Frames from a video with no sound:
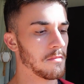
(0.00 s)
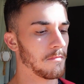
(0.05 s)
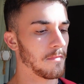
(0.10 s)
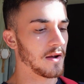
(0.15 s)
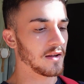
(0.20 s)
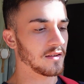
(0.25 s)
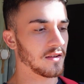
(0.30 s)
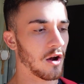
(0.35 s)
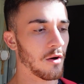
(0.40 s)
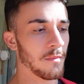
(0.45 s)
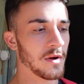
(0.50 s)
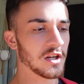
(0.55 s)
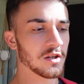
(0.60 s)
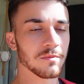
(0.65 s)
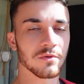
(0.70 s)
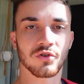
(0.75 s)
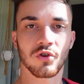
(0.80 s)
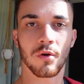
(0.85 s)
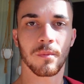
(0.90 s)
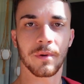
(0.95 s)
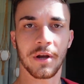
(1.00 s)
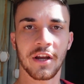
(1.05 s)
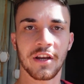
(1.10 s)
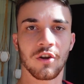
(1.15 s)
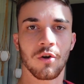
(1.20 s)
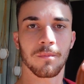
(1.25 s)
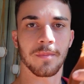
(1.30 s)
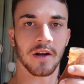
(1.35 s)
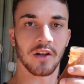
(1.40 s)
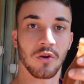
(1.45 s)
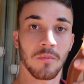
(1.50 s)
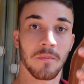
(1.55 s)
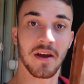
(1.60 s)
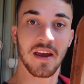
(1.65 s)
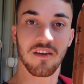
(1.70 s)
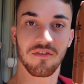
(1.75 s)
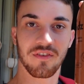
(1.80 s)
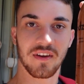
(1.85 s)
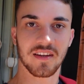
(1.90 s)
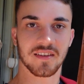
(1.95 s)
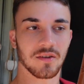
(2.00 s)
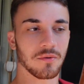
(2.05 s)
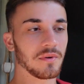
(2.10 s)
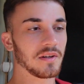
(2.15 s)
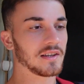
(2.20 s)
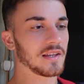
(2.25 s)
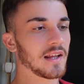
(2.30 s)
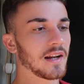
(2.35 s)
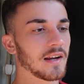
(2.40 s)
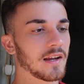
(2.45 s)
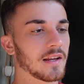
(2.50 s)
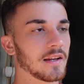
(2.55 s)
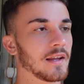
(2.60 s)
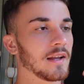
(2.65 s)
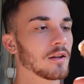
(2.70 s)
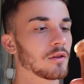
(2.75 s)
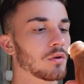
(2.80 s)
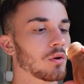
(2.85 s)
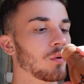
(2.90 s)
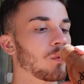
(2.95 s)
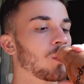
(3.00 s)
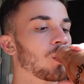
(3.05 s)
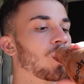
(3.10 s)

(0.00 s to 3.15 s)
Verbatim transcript: mas realmente me surpreendeu para ter uma refeição inteira aqui dentro.